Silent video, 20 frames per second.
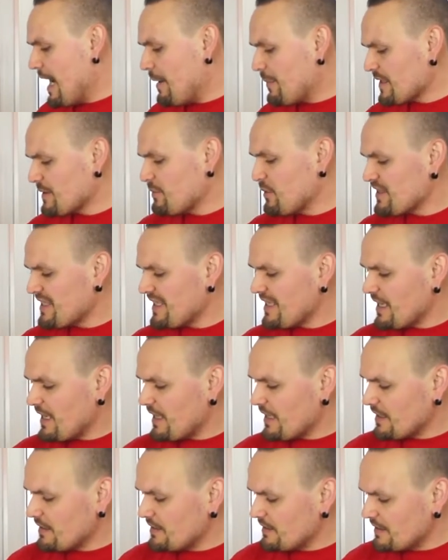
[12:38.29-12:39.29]
Aber ich möchte
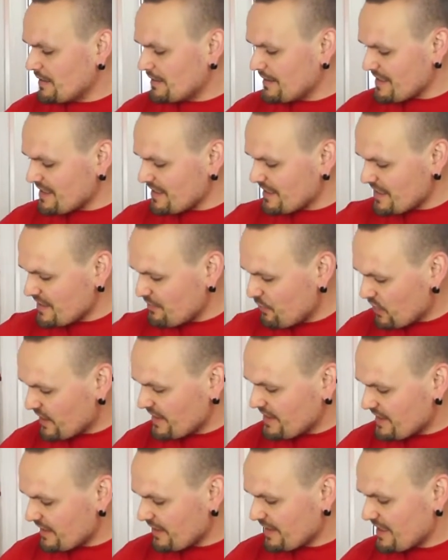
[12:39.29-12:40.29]
ja, äh, dass sich das
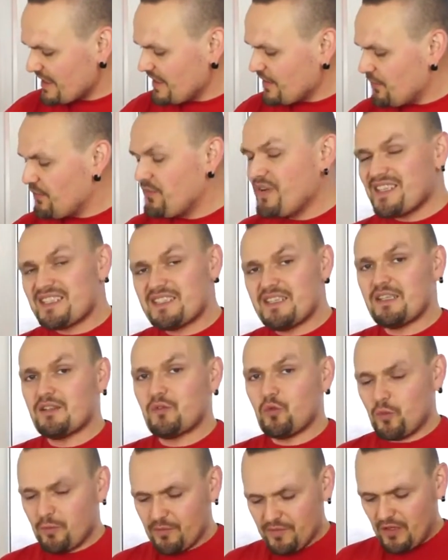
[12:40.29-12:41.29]
wirklich richtig
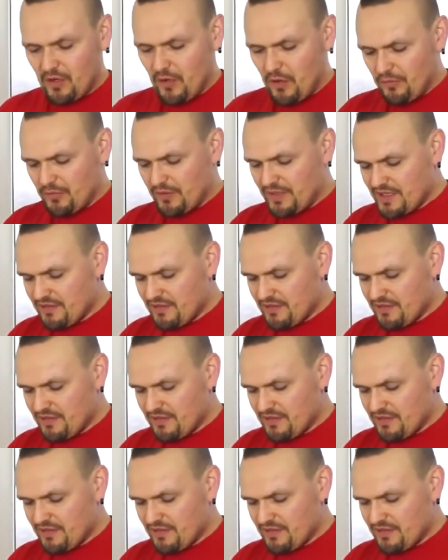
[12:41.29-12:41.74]
festigt obendrauf.